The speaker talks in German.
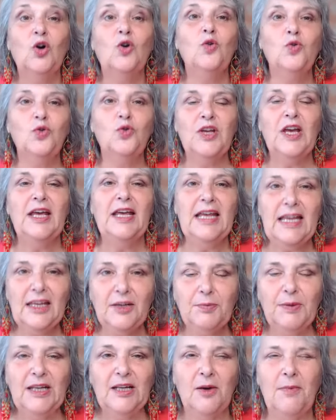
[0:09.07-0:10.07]
Und
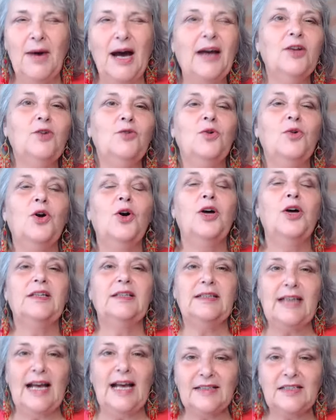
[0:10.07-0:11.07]
ich bin der Meinung,
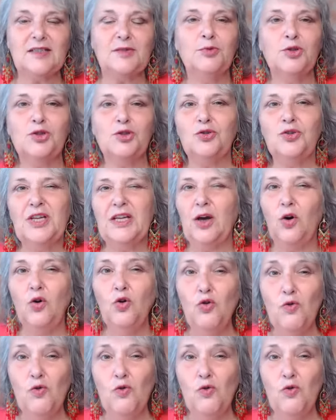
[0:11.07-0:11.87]
das musst du dir